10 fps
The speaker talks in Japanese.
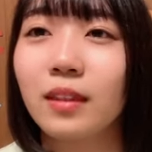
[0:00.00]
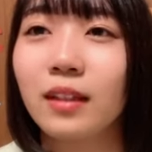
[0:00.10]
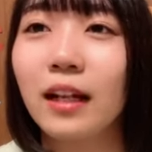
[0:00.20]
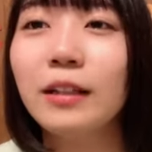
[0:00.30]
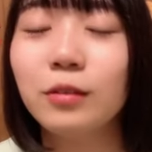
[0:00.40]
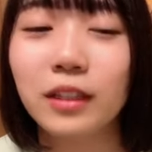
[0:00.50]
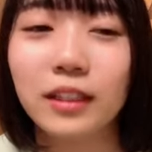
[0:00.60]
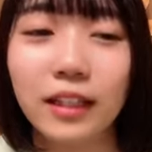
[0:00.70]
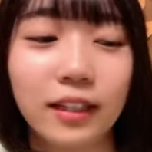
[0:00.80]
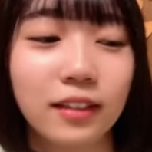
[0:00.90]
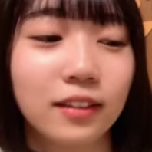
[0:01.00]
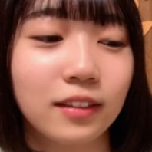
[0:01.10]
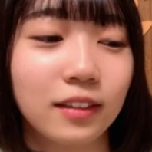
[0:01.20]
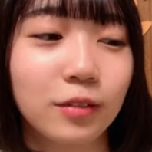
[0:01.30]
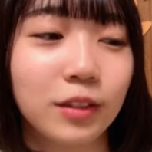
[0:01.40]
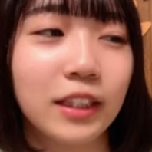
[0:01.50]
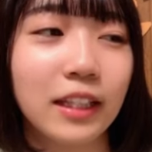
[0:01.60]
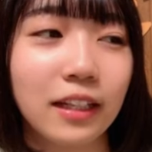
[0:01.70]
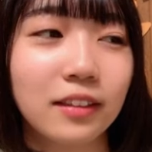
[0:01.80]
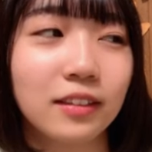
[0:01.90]
かれこれね結構引い
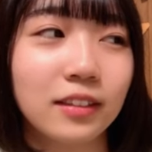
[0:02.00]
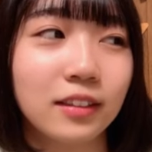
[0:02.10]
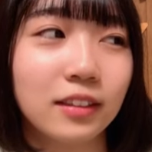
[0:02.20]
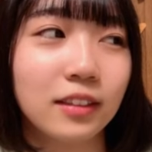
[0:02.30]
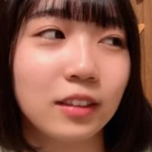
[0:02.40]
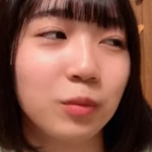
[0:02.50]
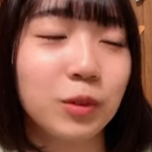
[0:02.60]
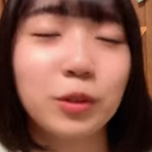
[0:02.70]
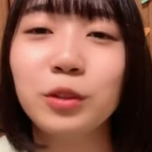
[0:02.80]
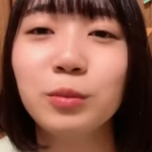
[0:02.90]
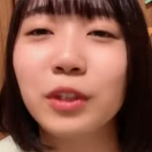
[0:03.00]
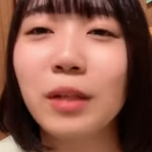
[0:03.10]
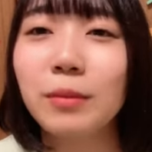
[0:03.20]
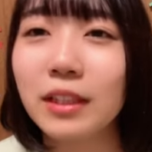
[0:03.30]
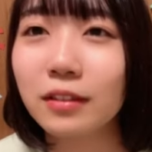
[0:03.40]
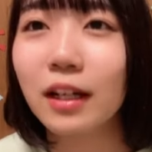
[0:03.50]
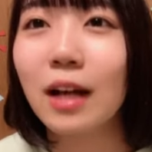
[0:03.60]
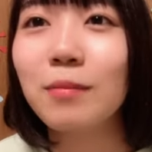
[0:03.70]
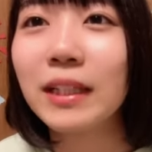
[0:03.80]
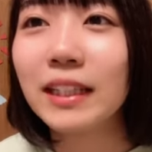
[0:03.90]
たショールーム親見てるから
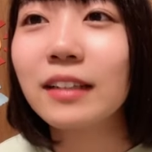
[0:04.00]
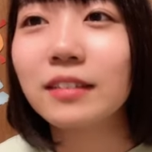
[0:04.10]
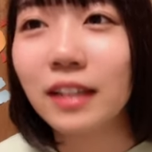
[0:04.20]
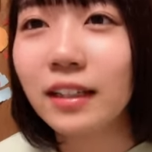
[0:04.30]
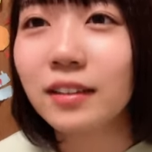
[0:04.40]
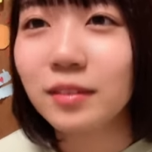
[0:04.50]
あんま言いたくない